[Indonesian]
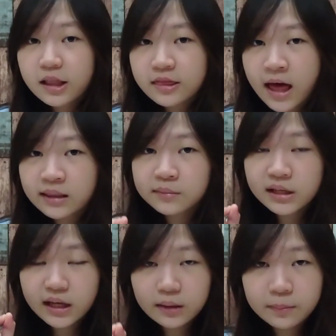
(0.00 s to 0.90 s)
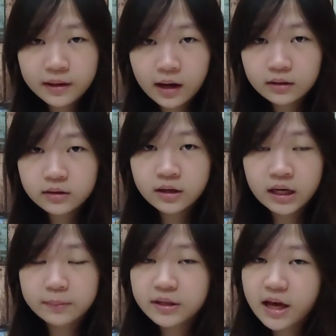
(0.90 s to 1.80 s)
dan menyatakan perang
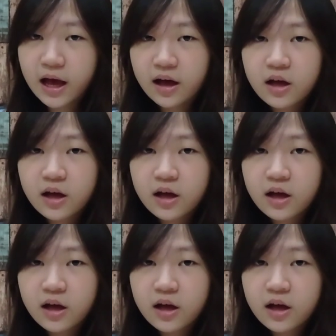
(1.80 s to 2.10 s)
terhadap dia.